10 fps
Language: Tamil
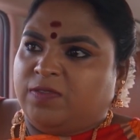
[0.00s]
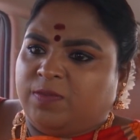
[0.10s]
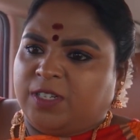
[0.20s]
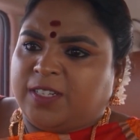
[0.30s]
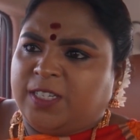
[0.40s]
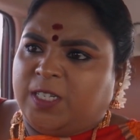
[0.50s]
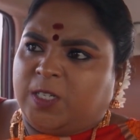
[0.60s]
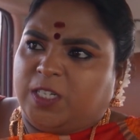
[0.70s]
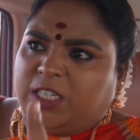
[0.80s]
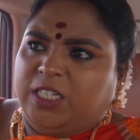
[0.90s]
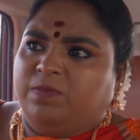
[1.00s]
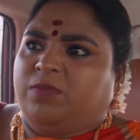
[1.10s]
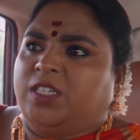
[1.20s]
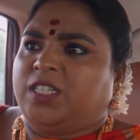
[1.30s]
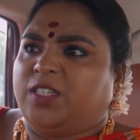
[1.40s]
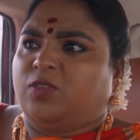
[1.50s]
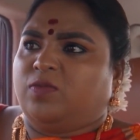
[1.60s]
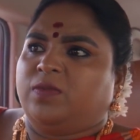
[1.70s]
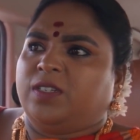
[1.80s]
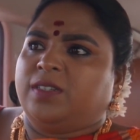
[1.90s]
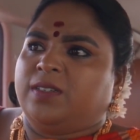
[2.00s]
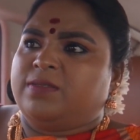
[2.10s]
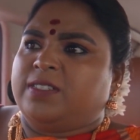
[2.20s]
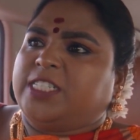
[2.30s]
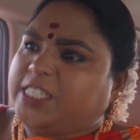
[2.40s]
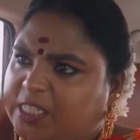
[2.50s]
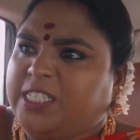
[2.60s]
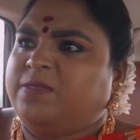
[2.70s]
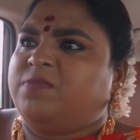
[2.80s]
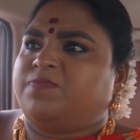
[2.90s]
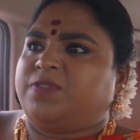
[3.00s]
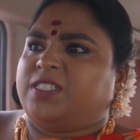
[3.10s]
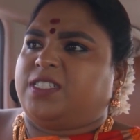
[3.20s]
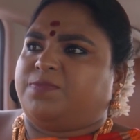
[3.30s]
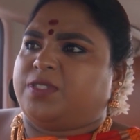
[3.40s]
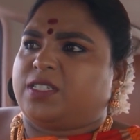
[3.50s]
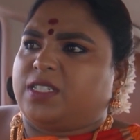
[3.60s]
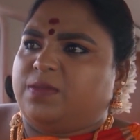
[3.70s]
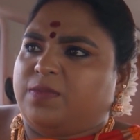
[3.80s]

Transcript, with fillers: அவன் மட்டும் என் கையில மாட்டட்டும் அவனை கைமா பண்ணிடுறான் பாரு